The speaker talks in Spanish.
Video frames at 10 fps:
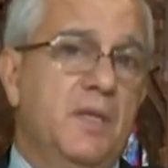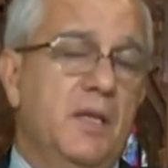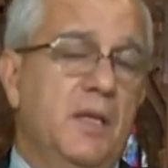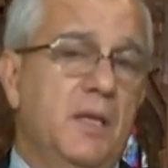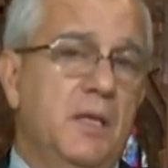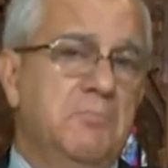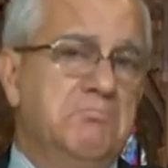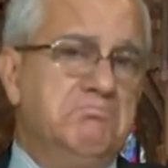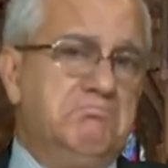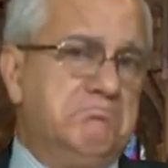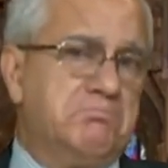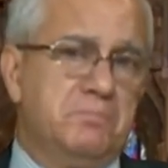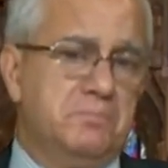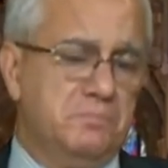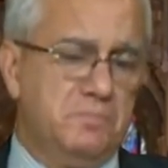Eh,
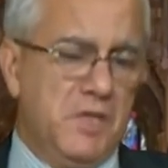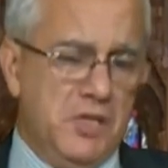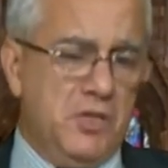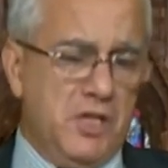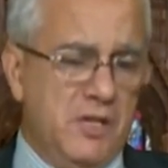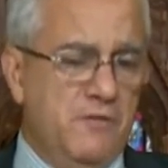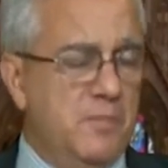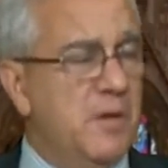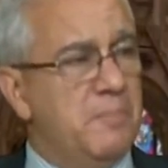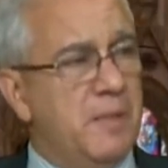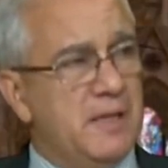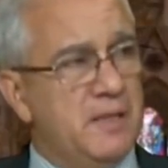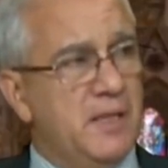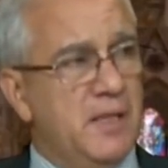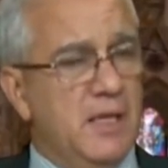ellos querían formar
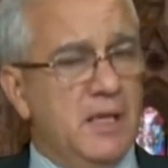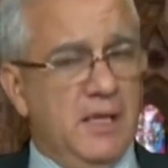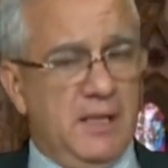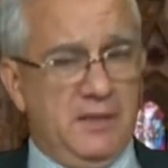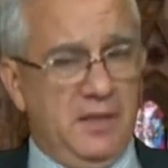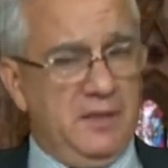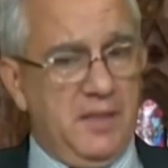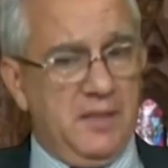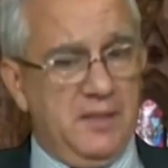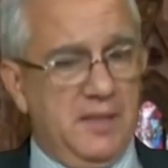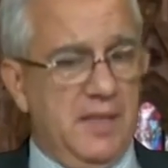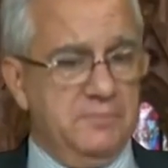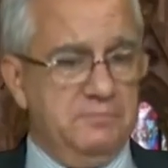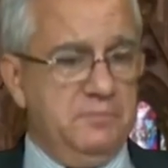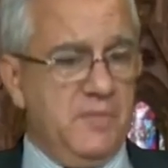parte de esta
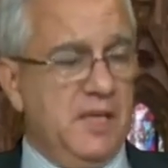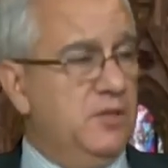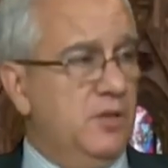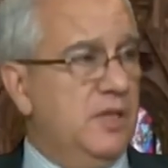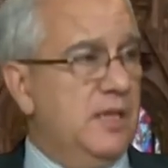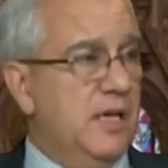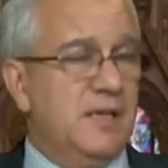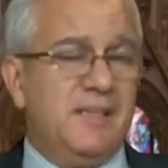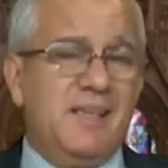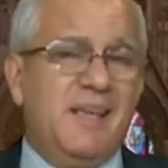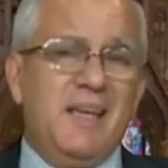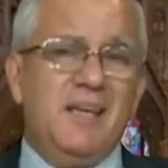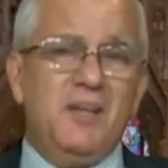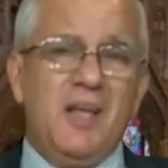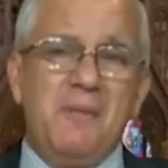identidad católica. Y
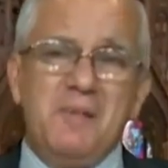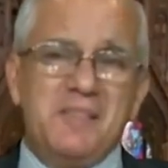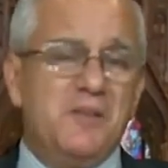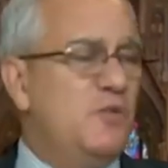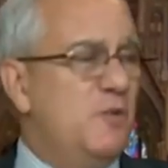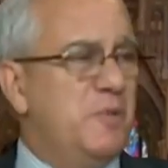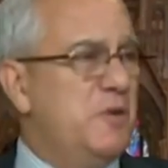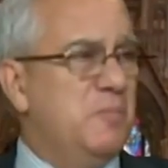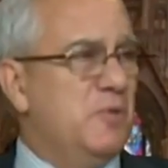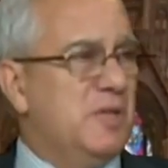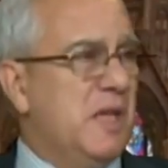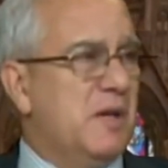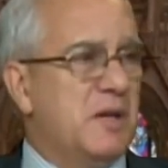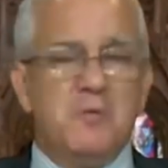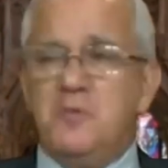además en Europa no
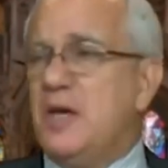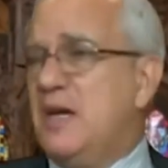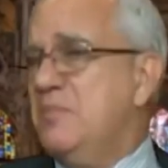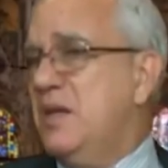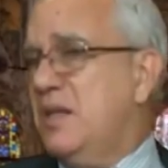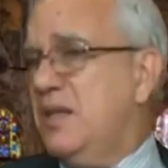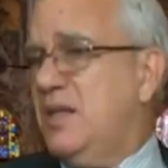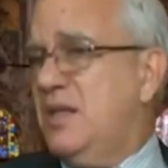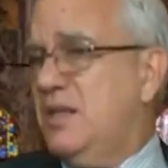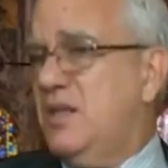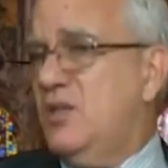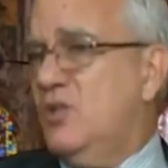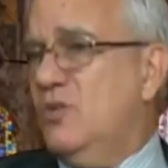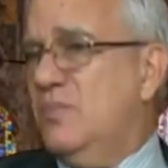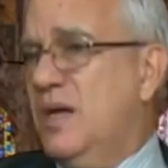importaba, que vos podías cambiar de,
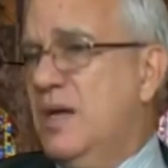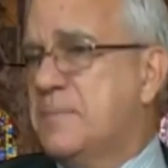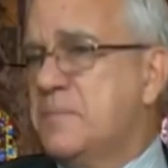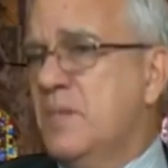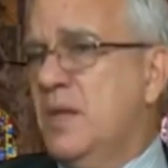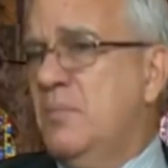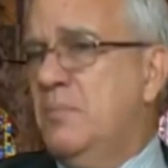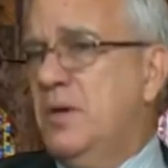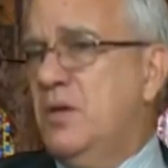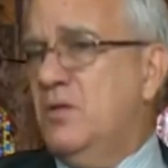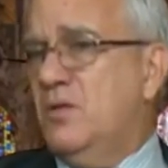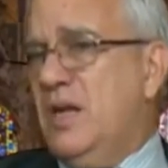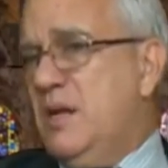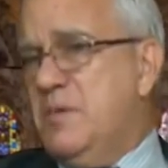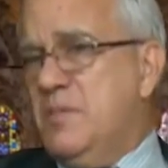idioma, pero
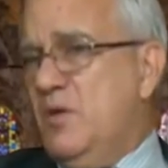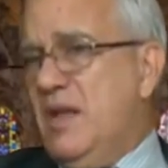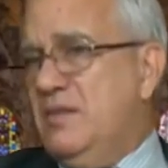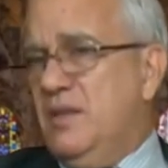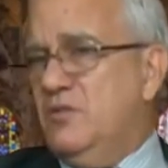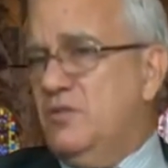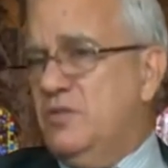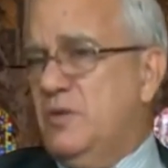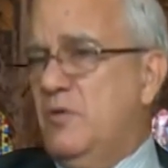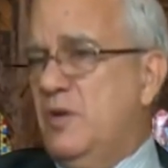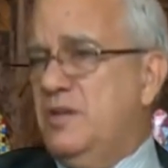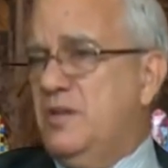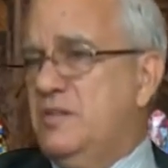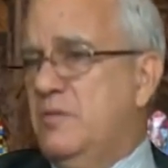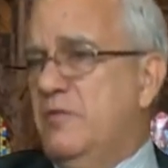en la misma Holanda no solo se habla
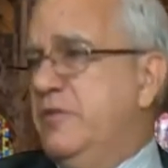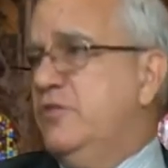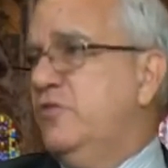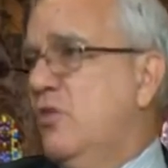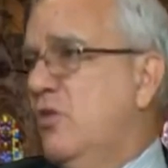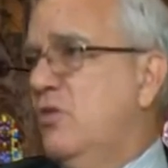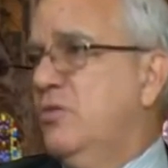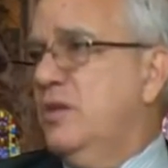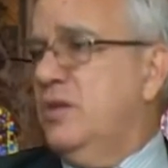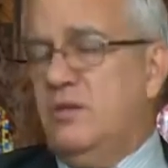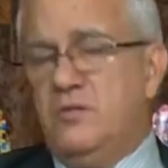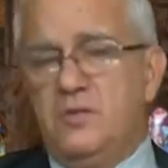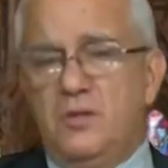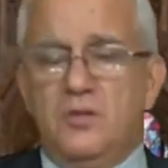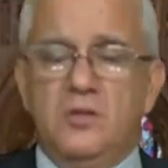holandés, se habla frisón, ¿no es
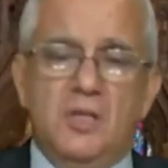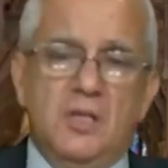cierto?